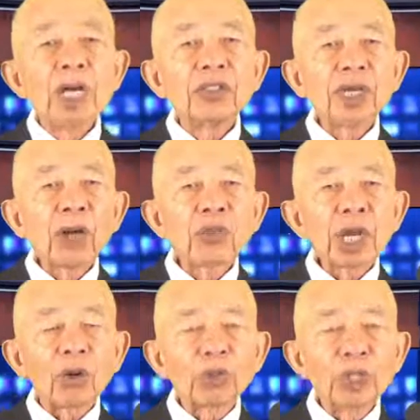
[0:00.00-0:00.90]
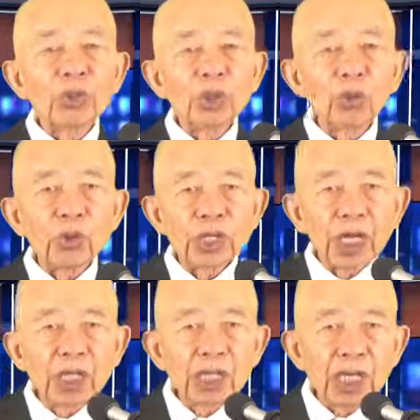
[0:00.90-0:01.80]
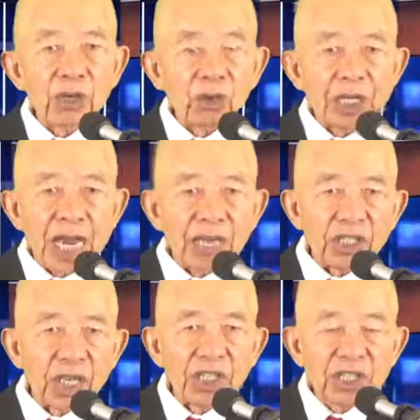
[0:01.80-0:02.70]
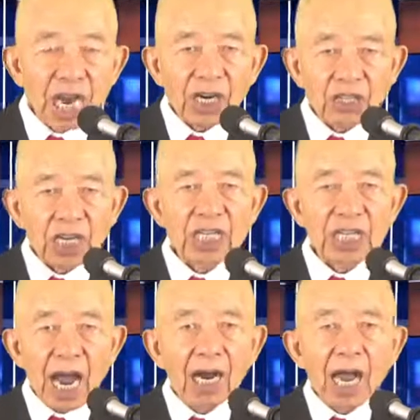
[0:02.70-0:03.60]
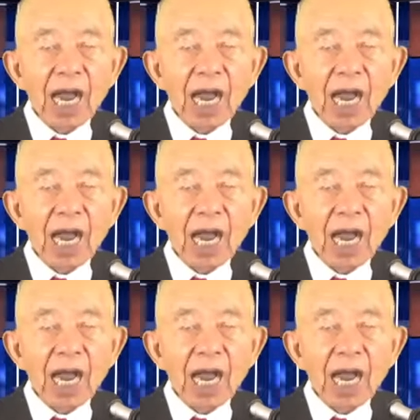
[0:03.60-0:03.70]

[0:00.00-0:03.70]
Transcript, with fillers: 小脚是有人有眼睛像人一样，